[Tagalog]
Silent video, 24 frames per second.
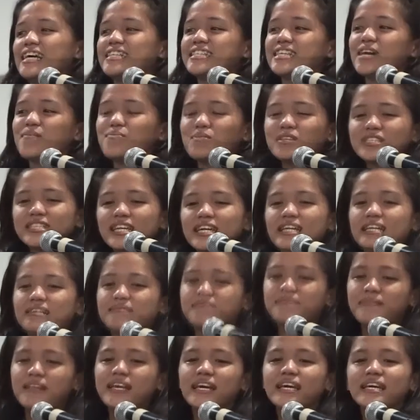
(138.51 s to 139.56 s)
Isa po siyang
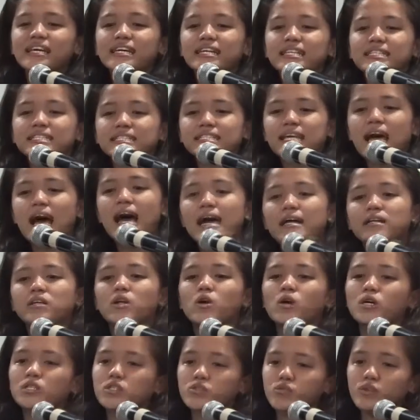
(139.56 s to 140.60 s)
player sa
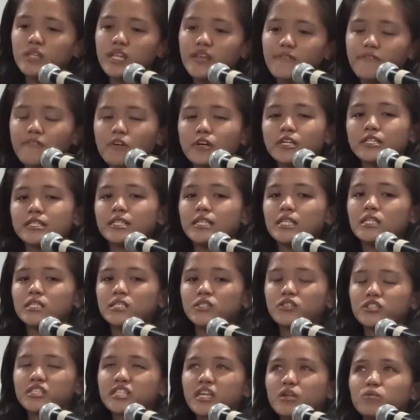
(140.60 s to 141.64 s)
noong 2014
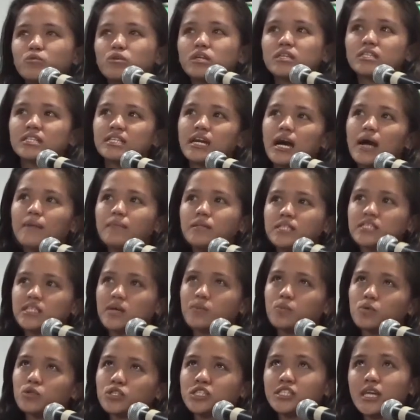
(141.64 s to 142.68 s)
Social World Cup.
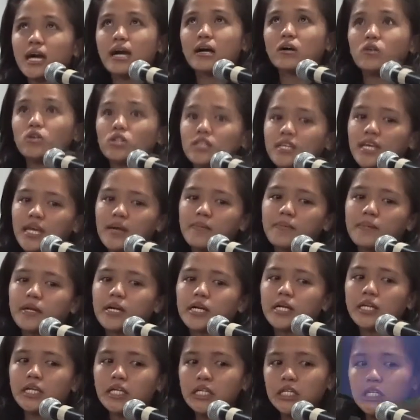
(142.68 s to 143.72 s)
Isa po siyang goalkeeper.